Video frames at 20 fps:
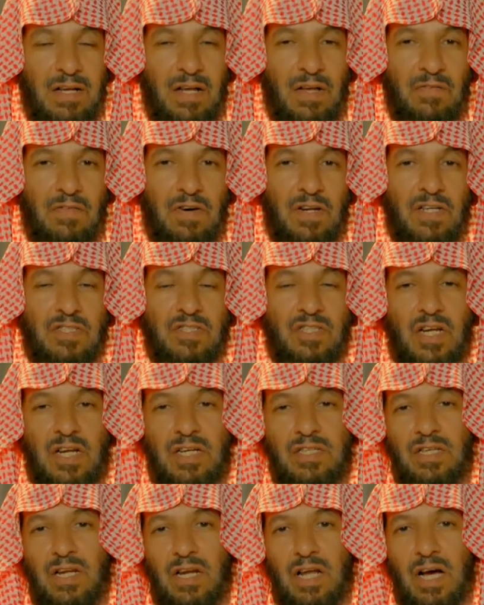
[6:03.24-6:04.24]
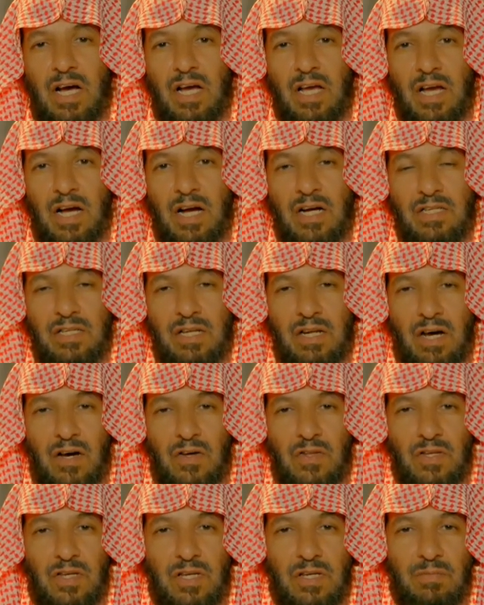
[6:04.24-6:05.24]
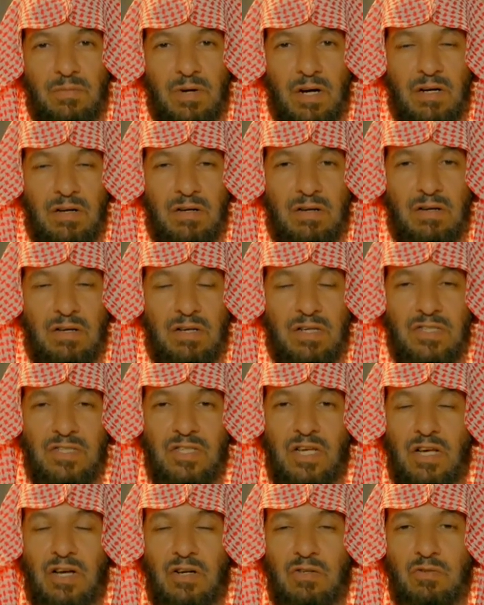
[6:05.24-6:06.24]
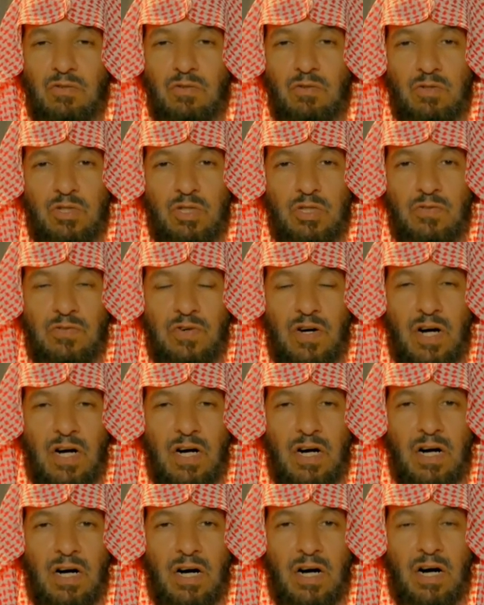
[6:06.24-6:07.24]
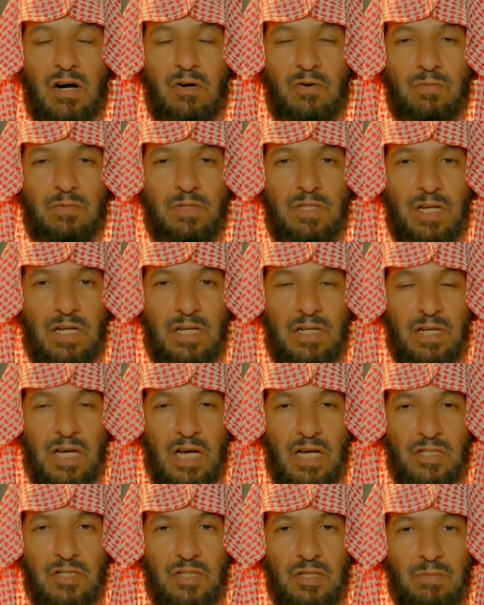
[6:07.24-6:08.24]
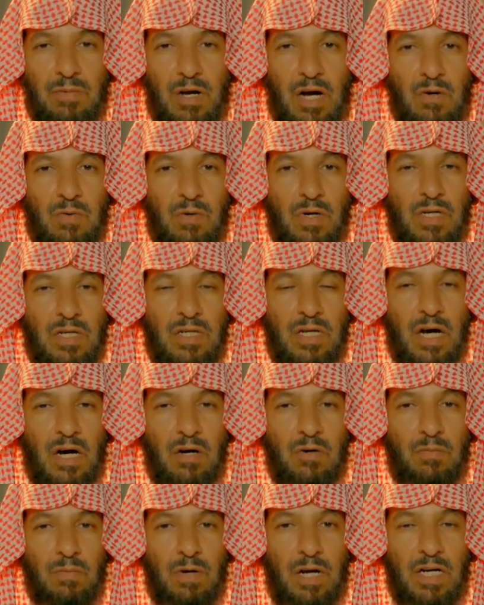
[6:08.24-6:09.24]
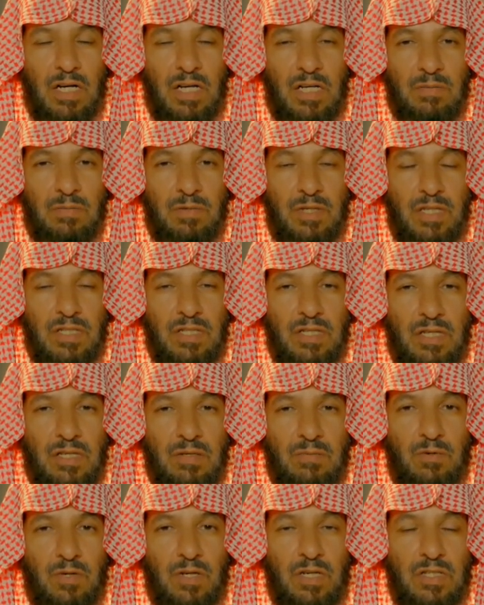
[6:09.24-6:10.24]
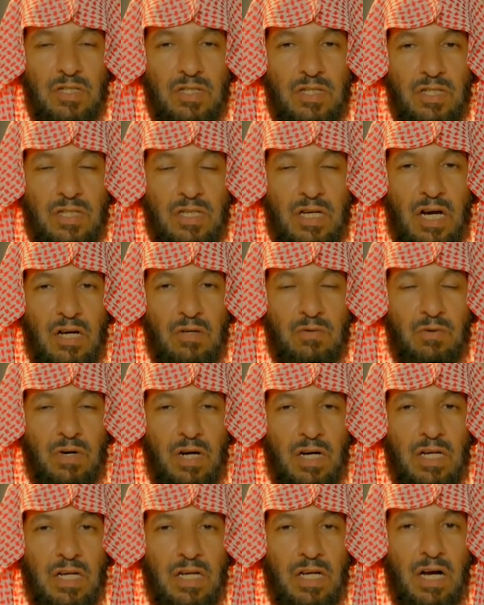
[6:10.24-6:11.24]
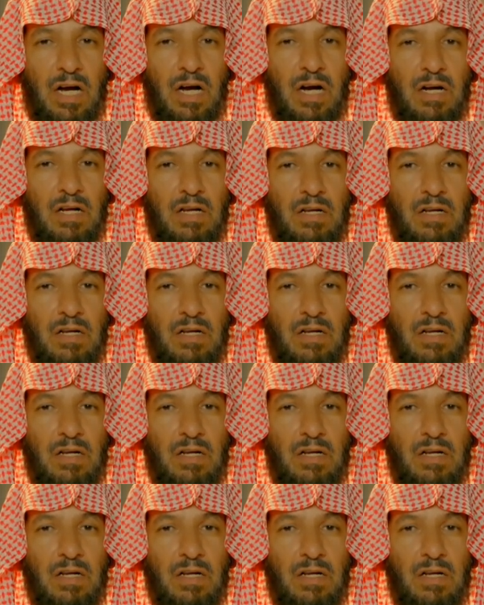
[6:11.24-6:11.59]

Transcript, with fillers: فنزلت الآيات العظيمة سيقول السفهاء من الناس ما ولاهم عن قبلتهم التي كانوا عليها